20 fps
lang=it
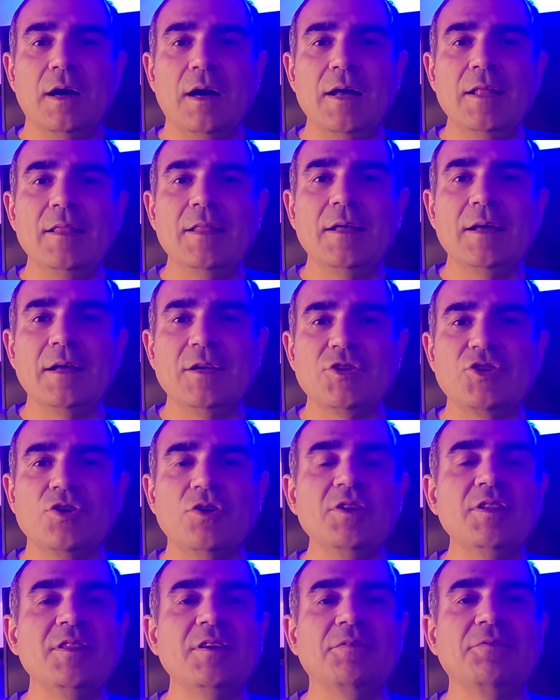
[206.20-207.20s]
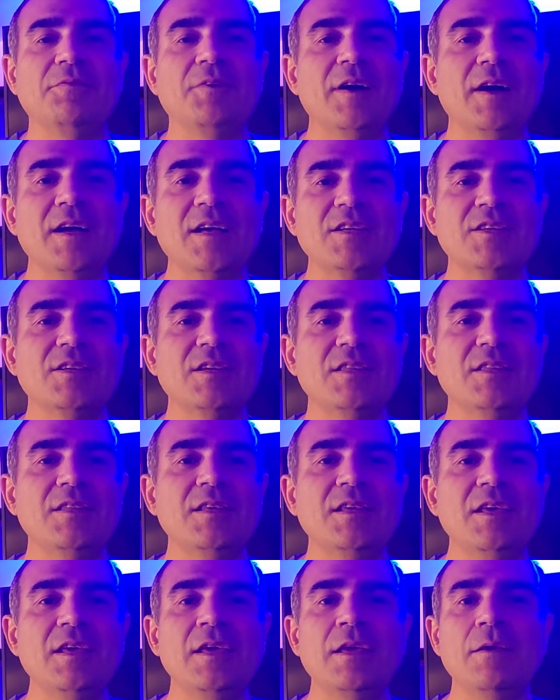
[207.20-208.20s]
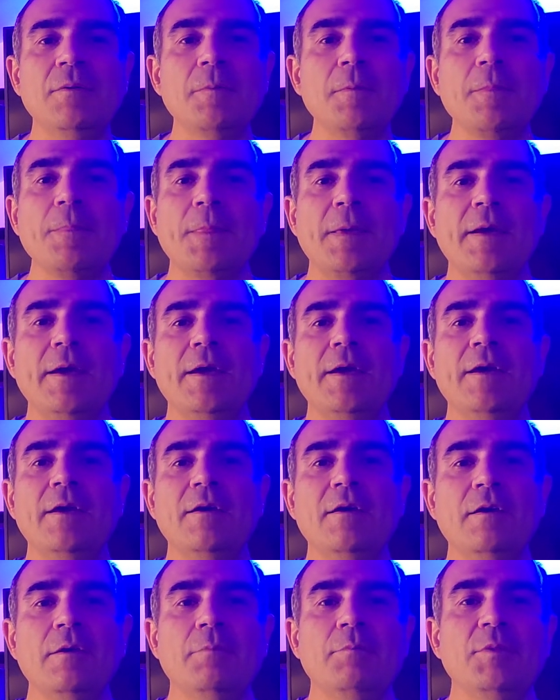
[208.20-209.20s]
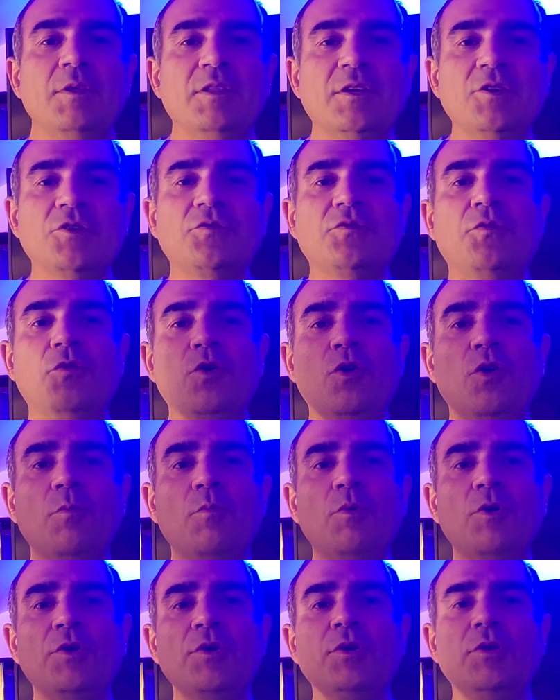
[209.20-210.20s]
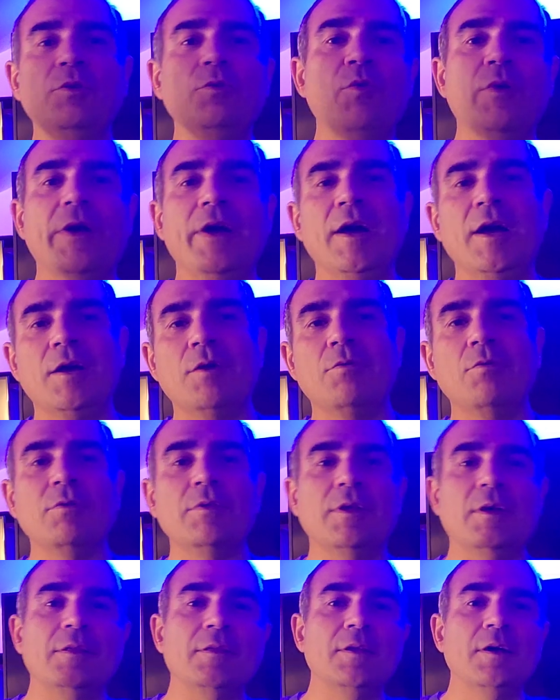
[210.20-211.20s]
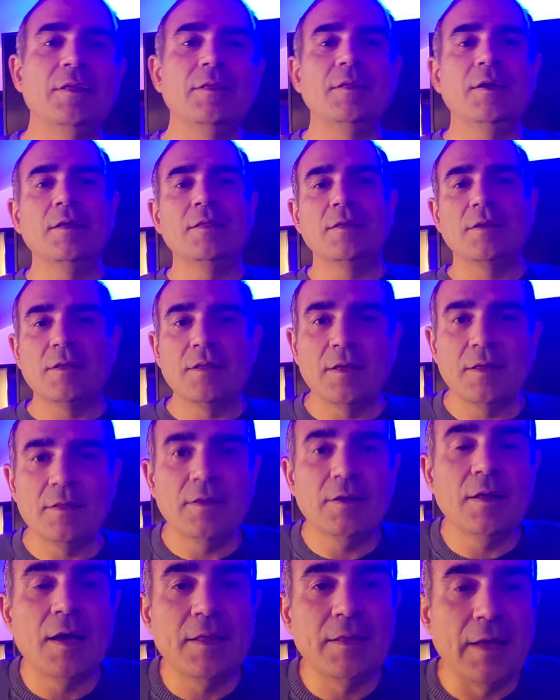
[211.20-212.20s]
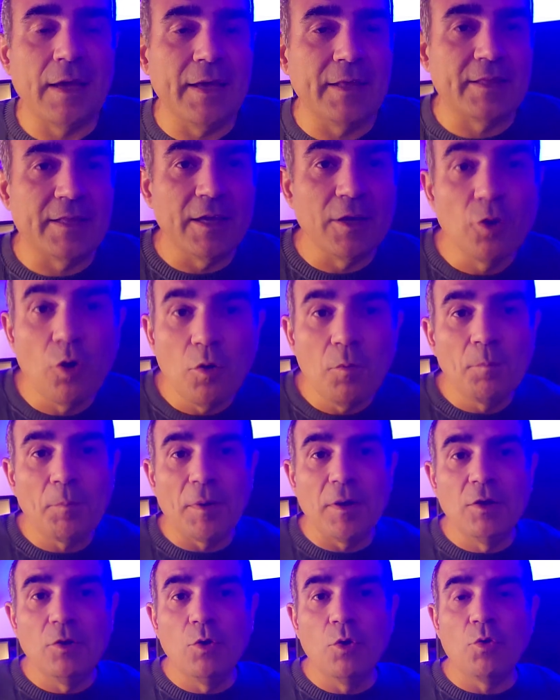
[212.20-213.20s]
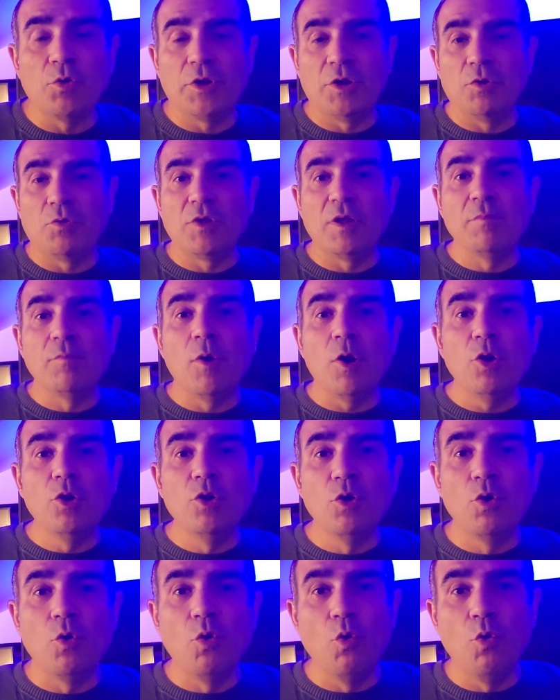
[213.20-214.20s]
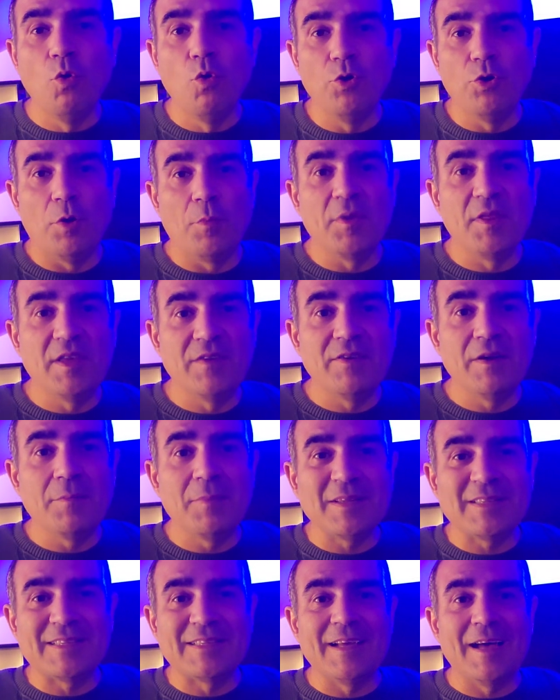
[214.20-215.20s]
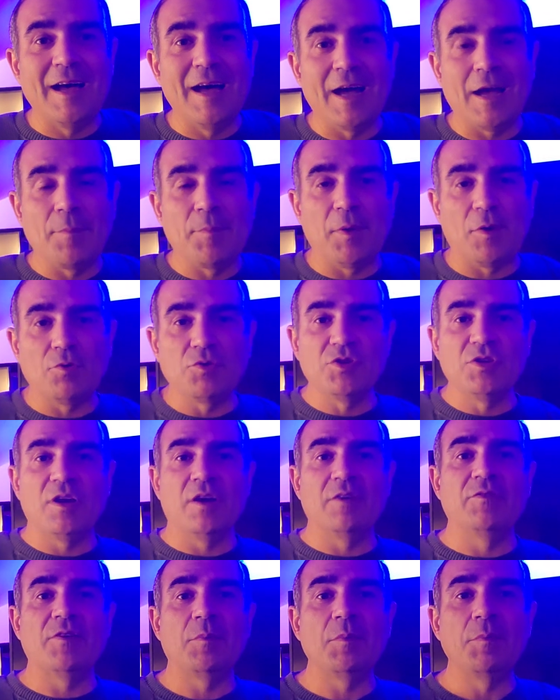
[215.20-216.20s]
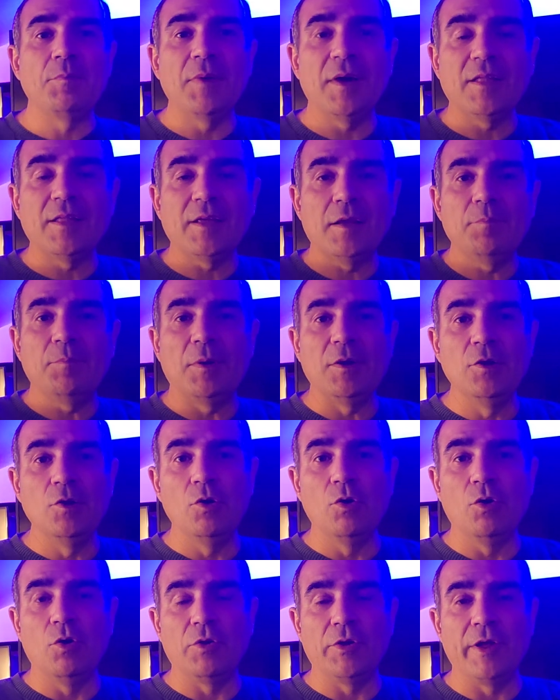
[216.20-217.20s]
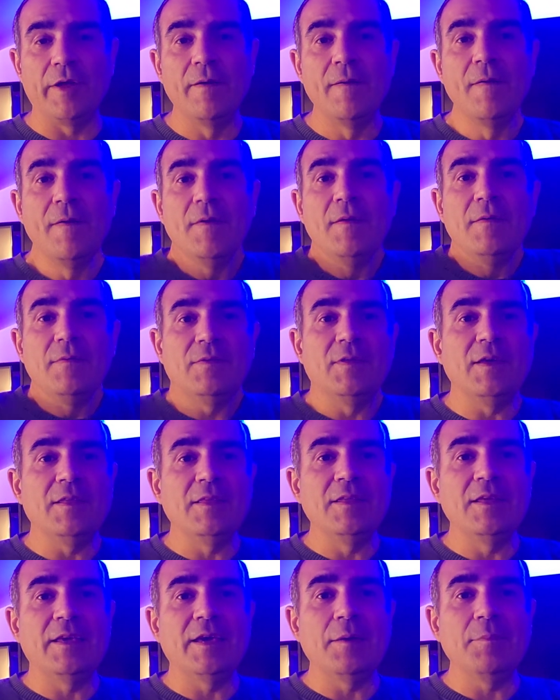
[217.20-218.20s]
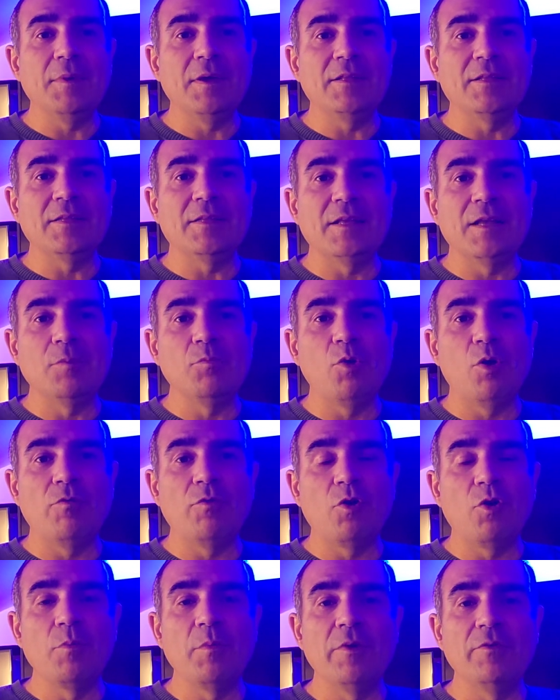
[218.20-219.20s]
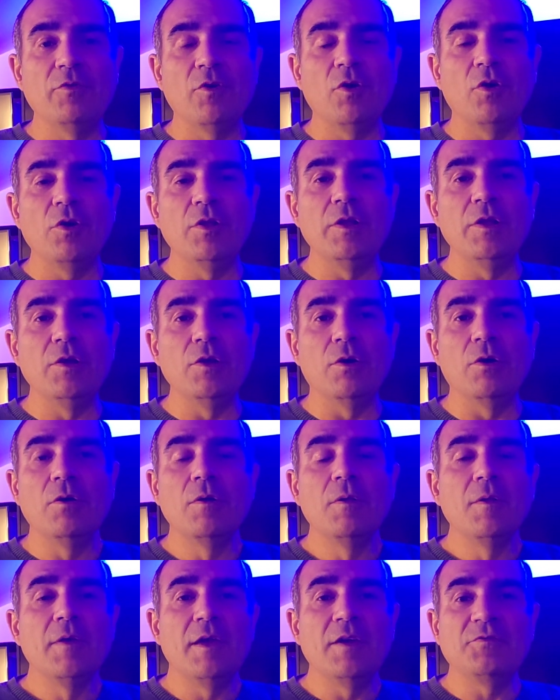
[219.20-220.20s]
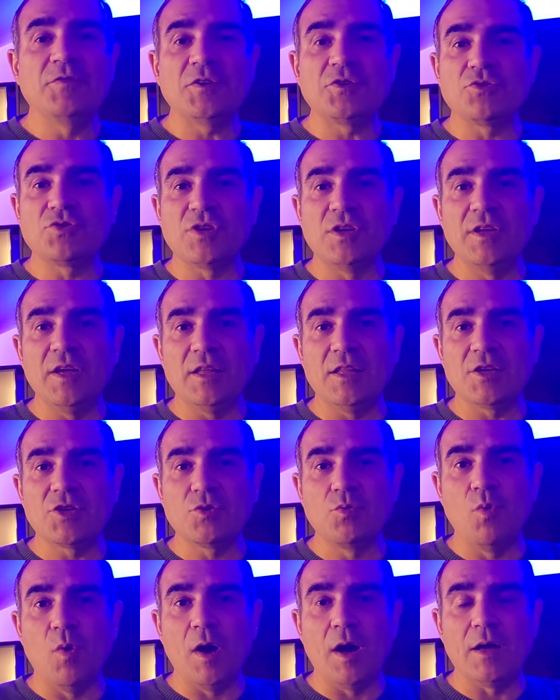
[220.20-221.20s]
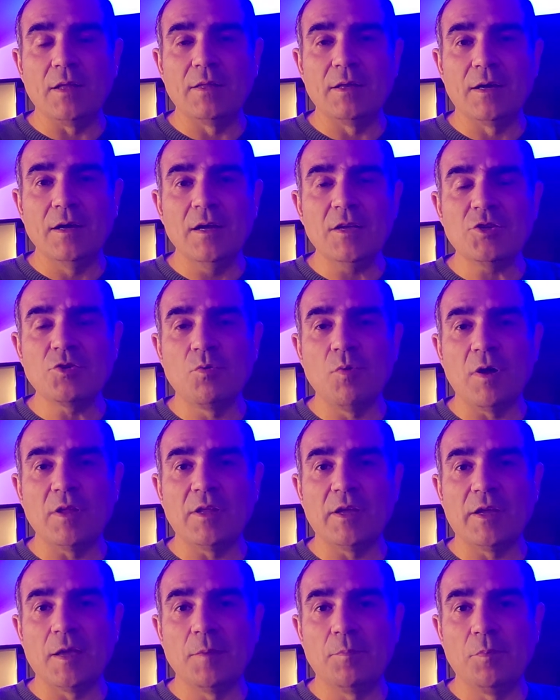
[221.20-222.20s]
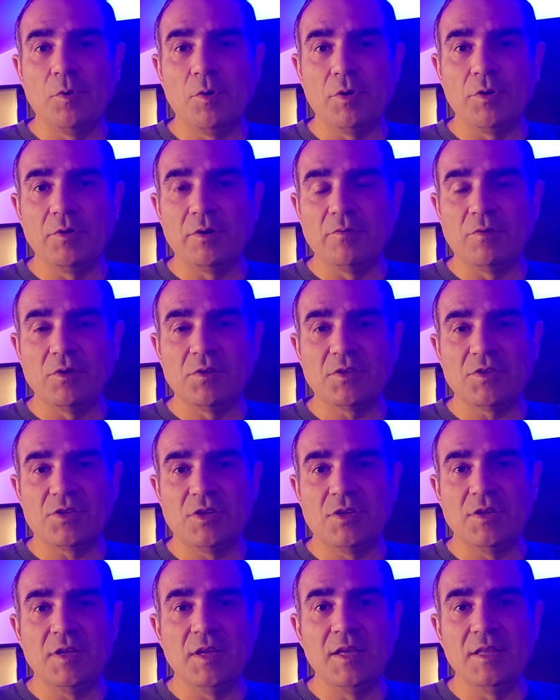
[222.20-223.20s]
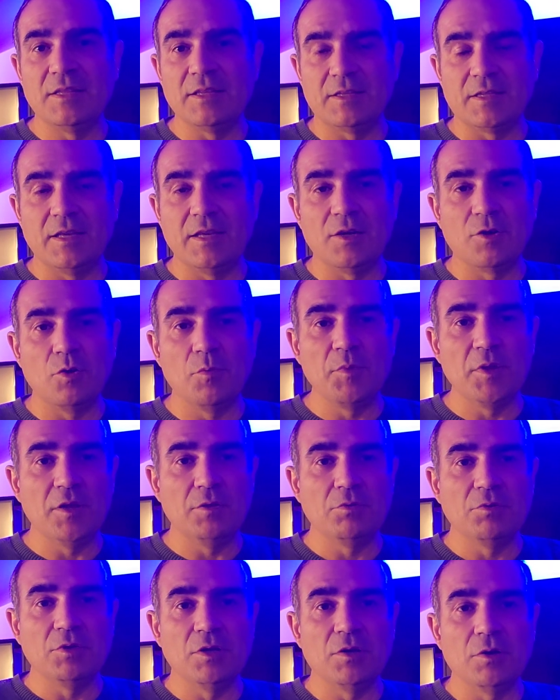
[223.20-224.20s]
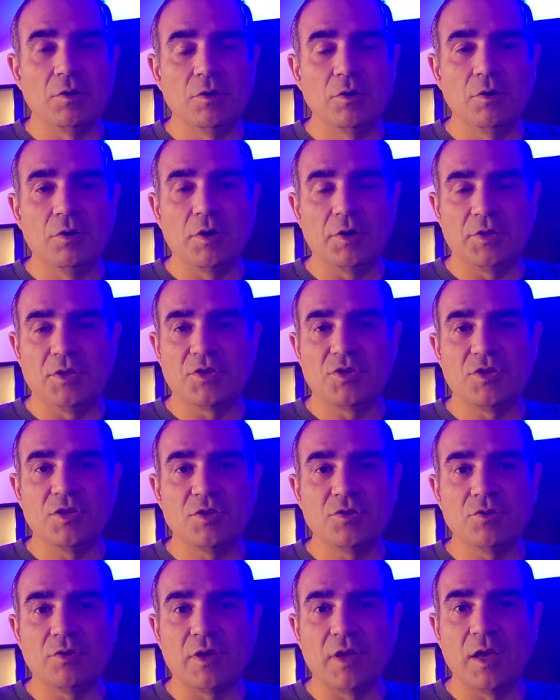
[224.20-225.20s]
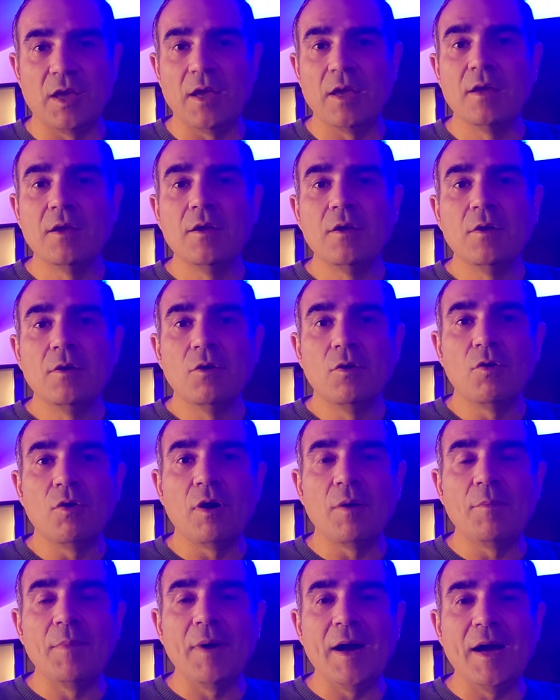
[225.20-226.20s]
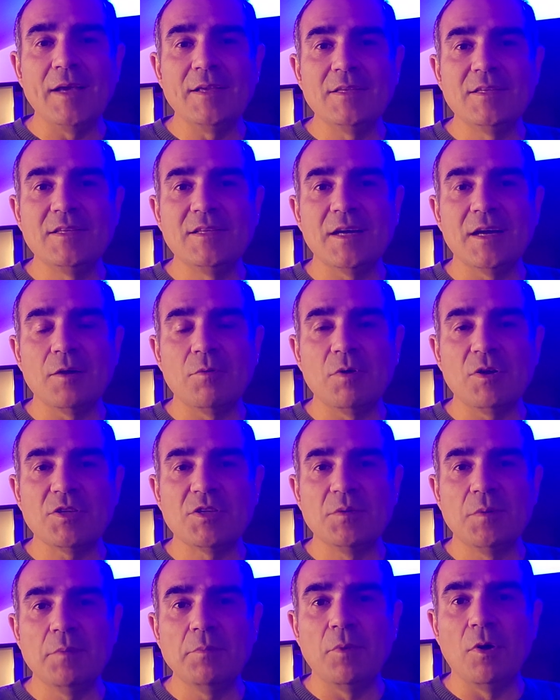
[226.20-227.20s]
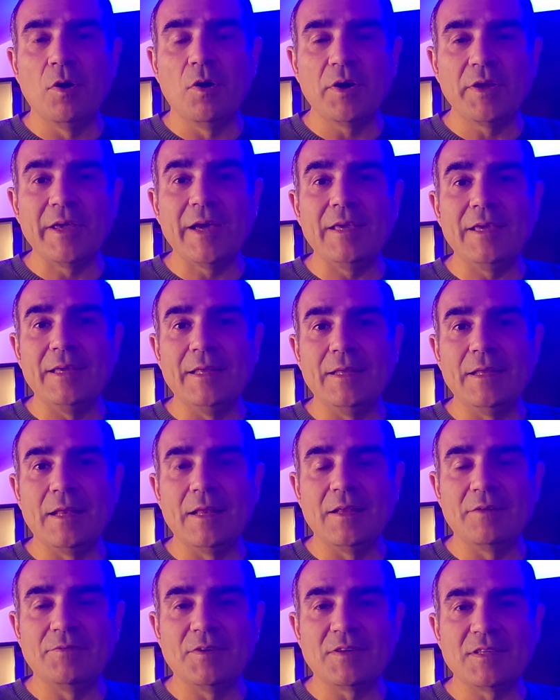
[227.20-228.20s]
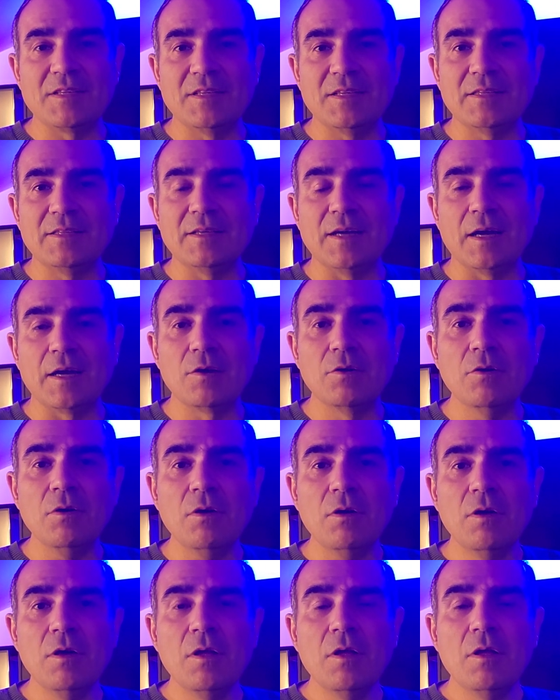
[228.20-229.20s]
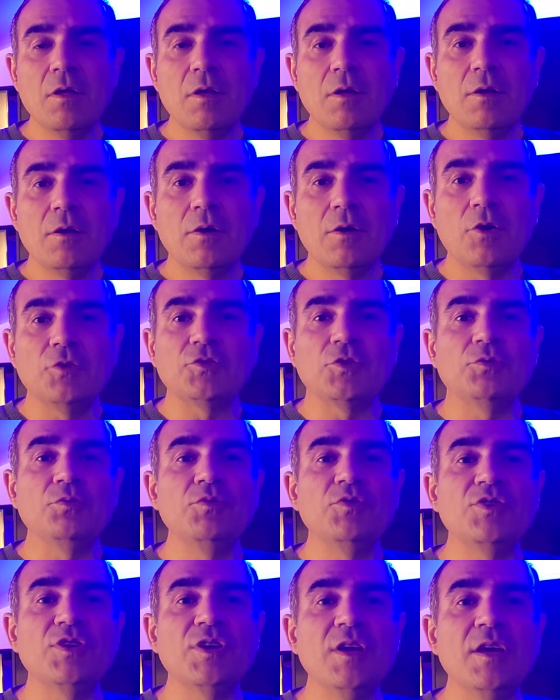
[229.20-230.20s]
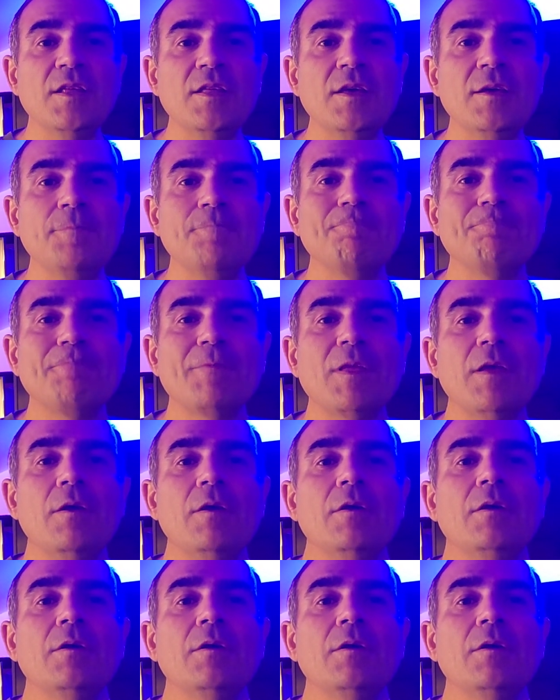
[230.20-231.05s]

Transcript: alla solita fase di eh, mi trasformo in Lukaku na, na, na, e tengo un pallone, non ne mollo uno, mi devi ammazzare per riuscire a farmi perdere il pallone, tecnicamente te la muovo come voglio e faccio salire la squadra, squadra che poi una volta salita te ne combini tutti i colori, nel senso che oramai gira quasi a memoria nella fase d'attacco. Cosa succede?